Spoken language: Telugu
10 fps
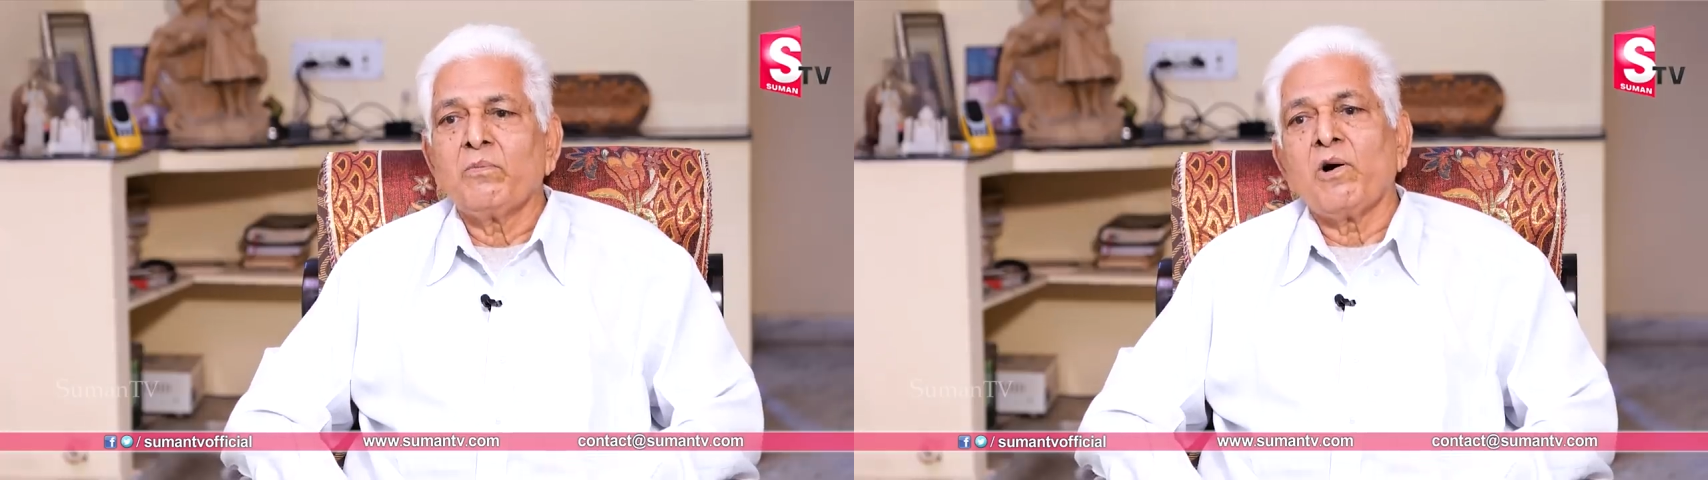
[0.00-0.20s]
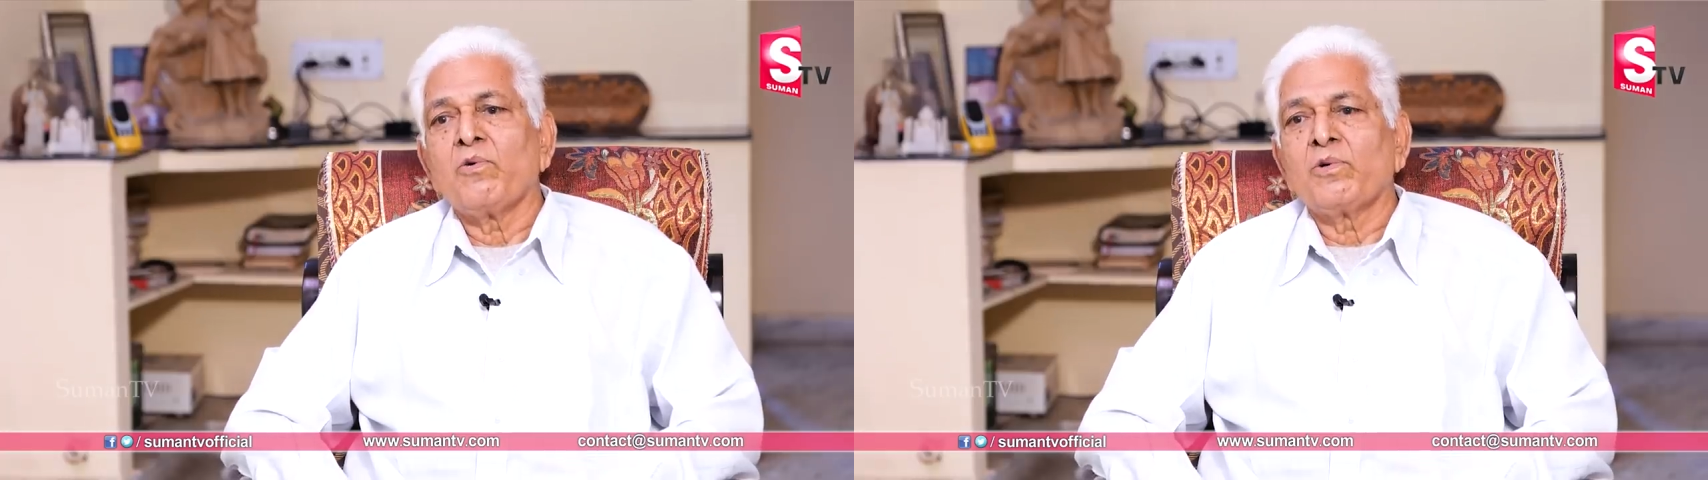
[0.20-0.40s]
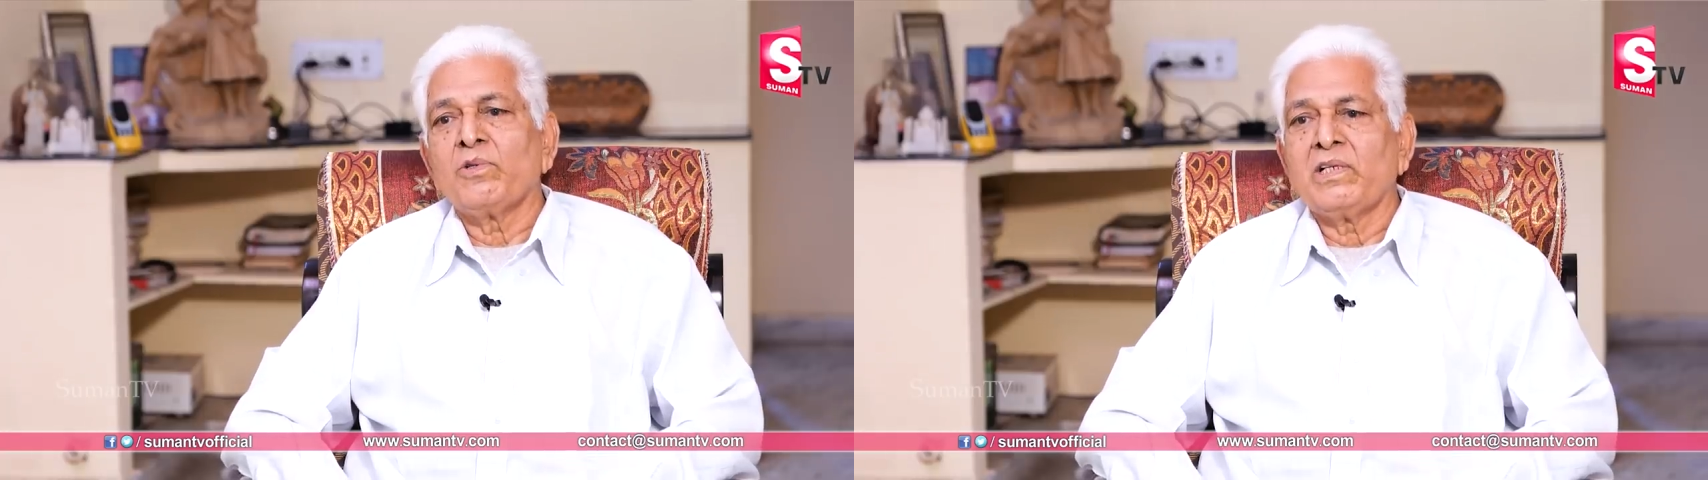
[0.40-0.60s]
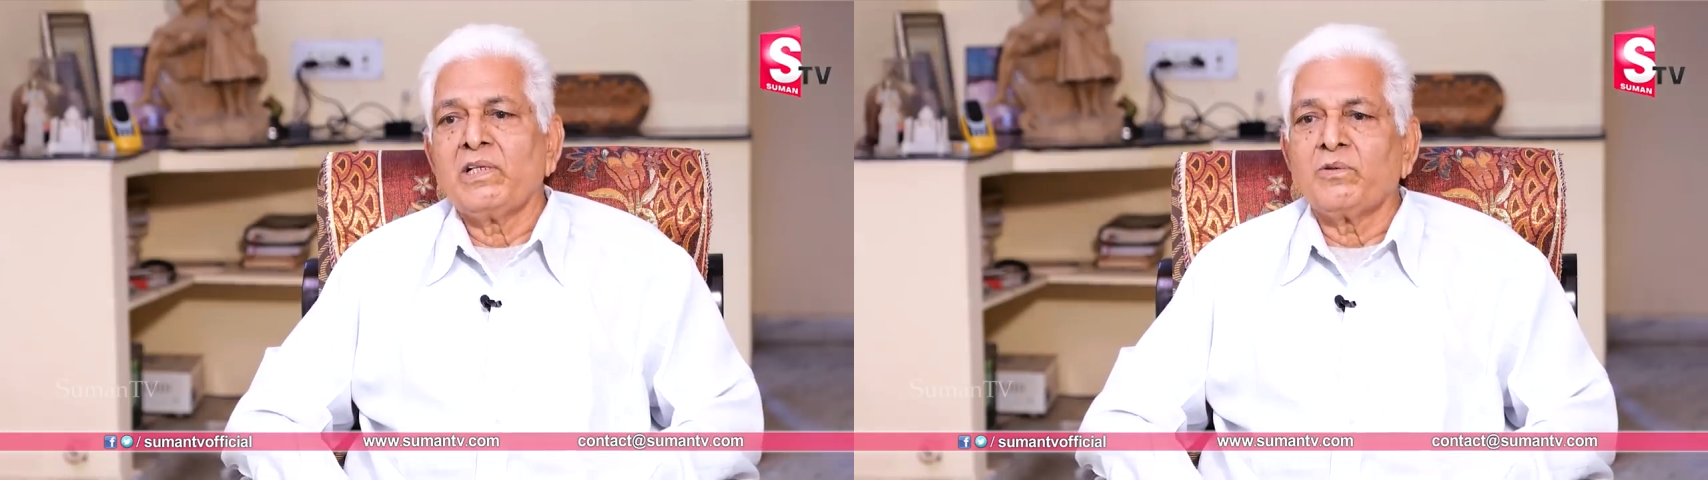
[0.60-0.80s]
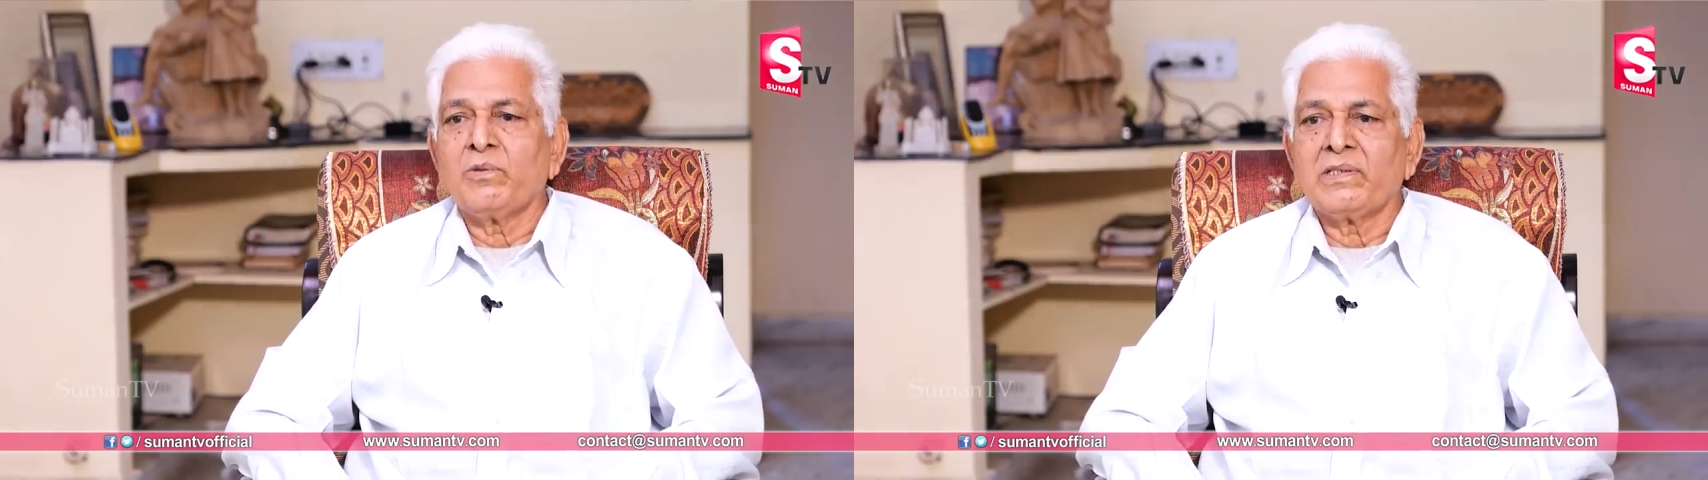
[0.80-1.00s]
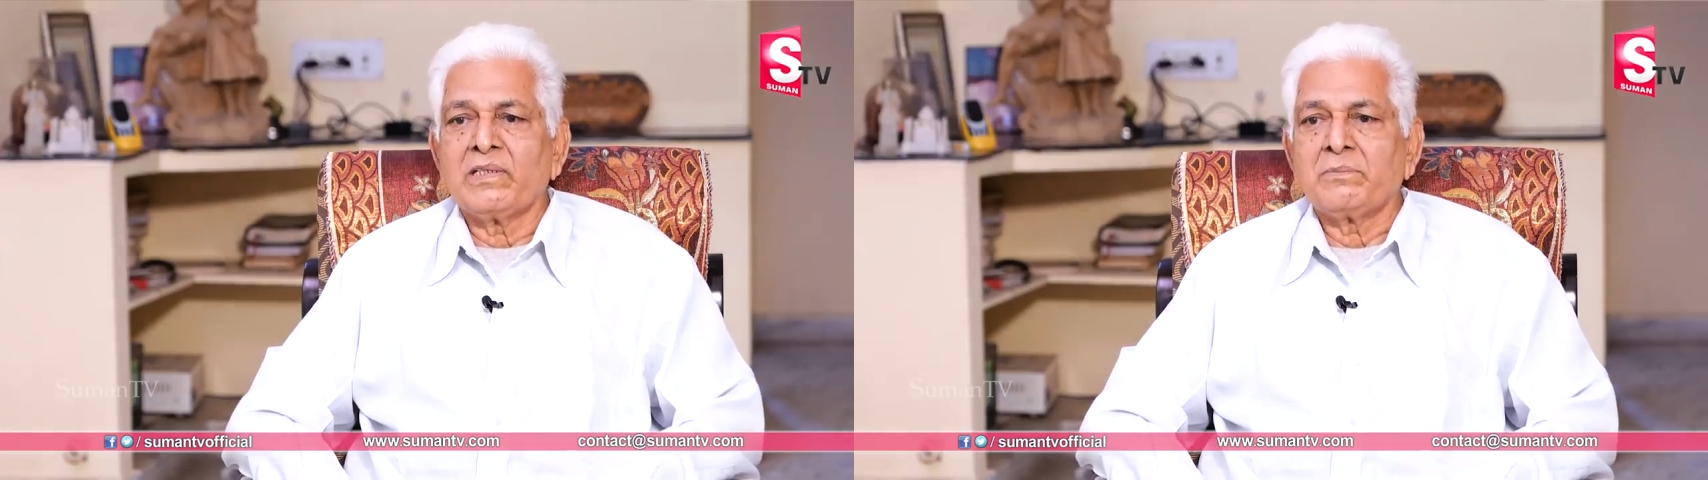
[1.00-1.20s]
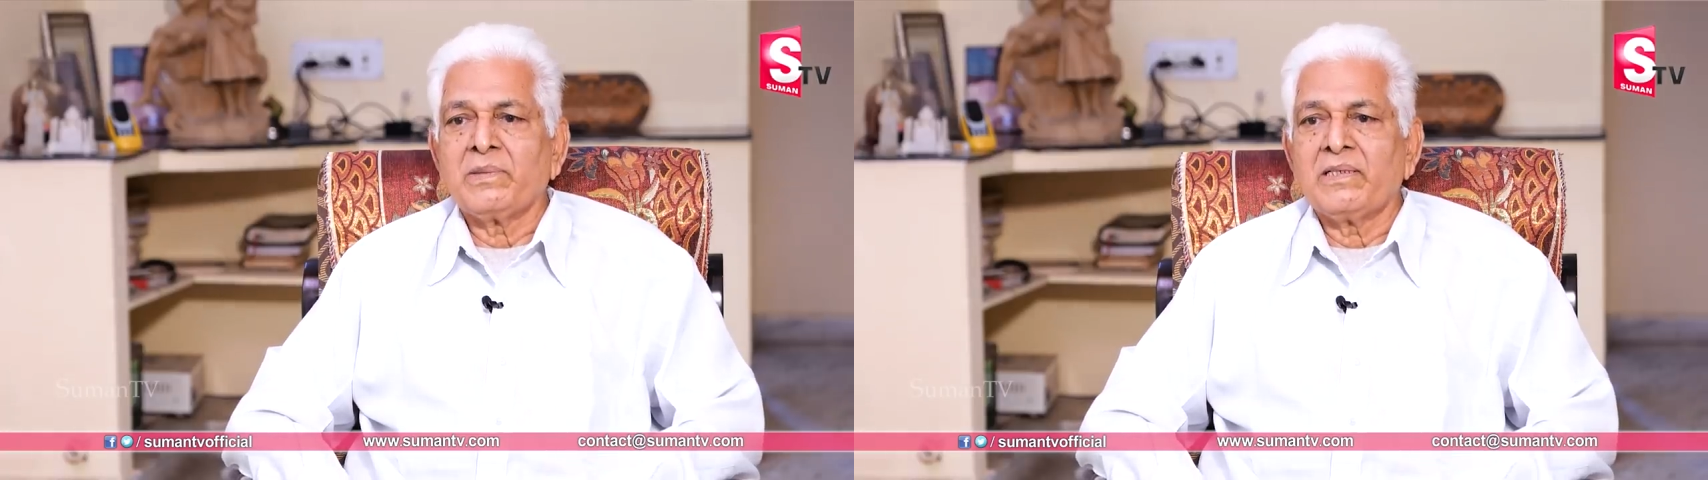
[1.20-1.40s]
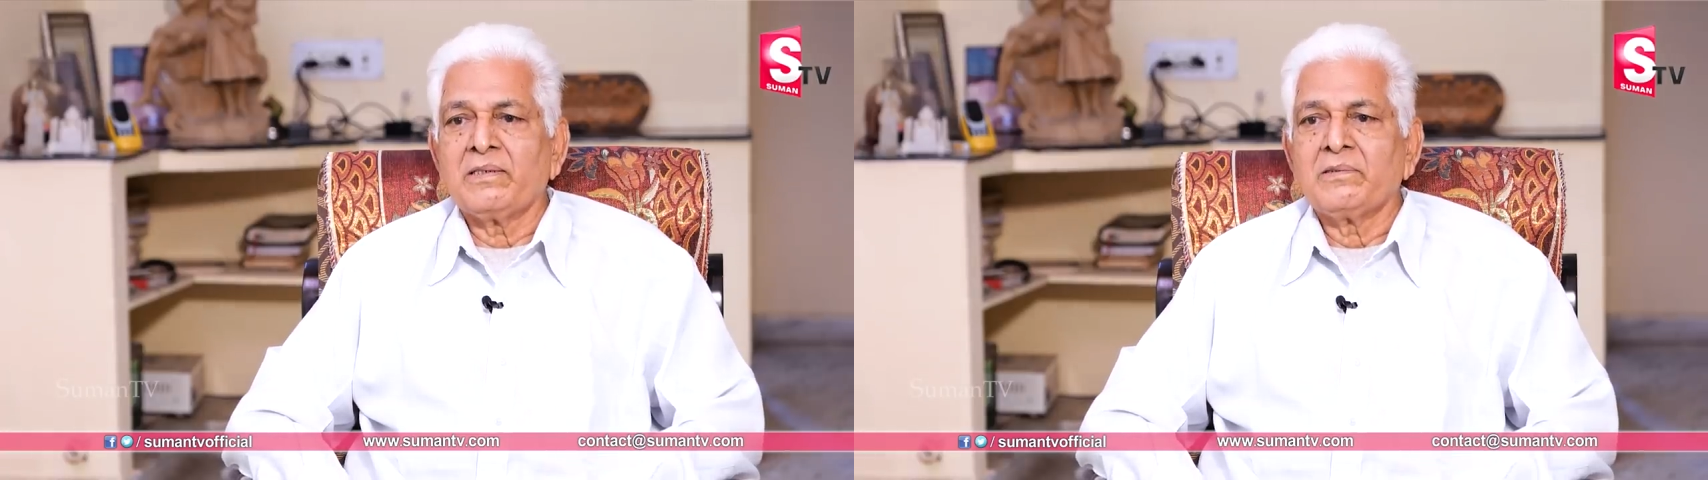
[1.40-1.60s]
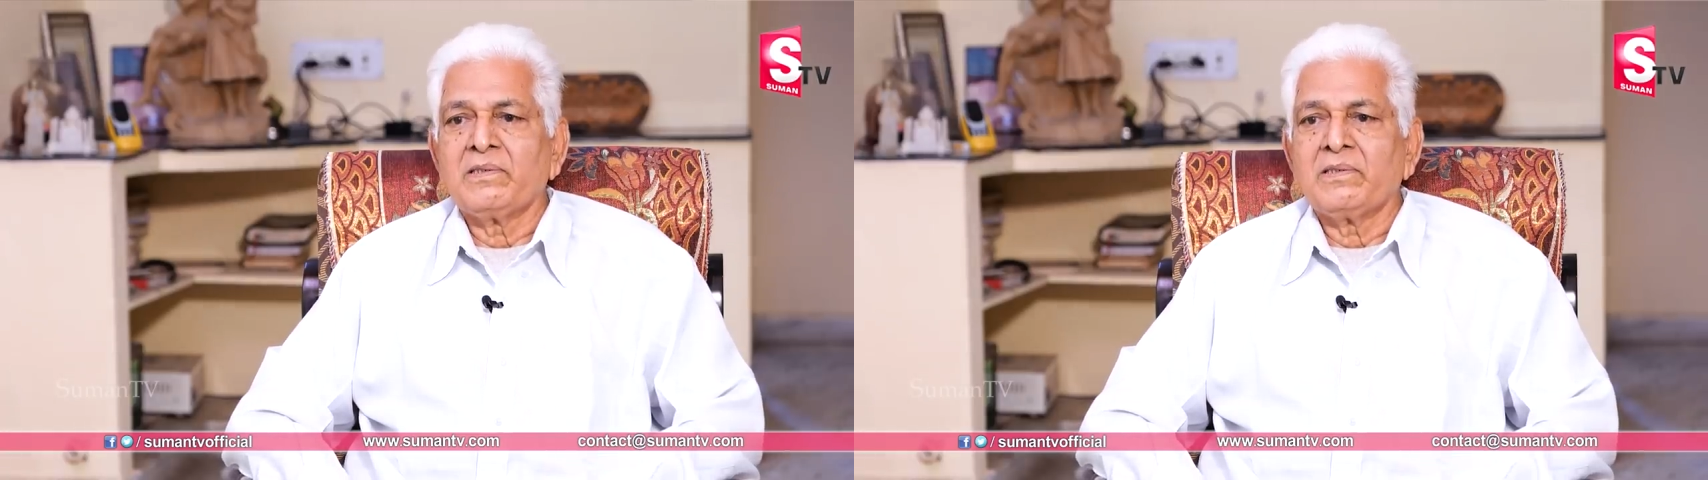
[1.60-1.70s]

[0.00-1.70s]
బాగుంటుంది నీకు అని చెప్పని